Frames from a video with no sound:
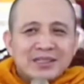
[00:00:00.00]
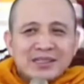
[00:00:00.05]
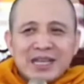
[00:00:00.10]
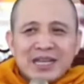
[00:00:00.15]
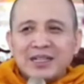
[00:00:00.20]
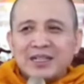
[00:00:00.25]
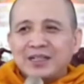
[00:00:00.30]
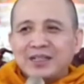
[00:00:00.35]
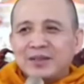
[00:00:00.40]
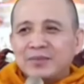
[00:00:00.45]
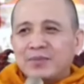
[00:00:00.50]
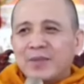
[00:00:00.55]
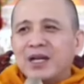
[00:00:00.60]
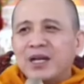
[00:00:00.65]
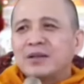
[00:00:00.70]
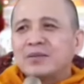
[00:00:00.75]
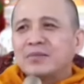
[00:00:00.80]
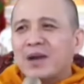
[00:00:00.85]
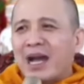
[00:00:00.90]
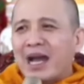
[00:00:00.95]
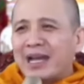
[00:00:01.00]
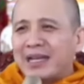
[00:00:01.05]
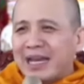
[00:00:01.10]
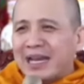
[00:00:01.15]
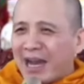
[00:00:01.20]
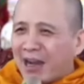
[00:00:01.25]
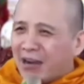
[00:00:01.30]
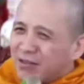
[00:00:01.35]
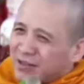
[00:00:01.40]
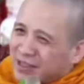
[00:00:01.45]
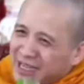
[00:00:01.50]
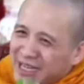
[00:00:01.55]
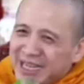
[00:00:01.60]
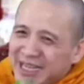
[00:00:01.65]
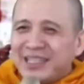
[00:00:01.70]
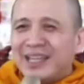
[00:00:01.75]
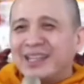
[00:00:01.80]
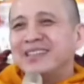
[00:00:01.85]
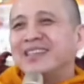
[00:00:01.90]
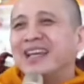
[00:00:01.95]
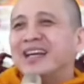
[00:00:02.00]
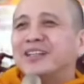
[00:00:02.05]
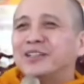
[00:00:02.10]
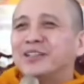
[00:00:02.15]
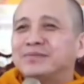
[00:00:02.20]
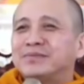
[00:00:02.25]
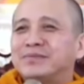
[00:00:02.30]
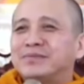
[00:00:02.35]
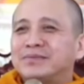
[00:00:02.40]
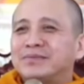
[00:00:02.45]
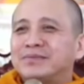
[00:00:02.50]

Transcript: sắc bất ba đào dị nịch nhân không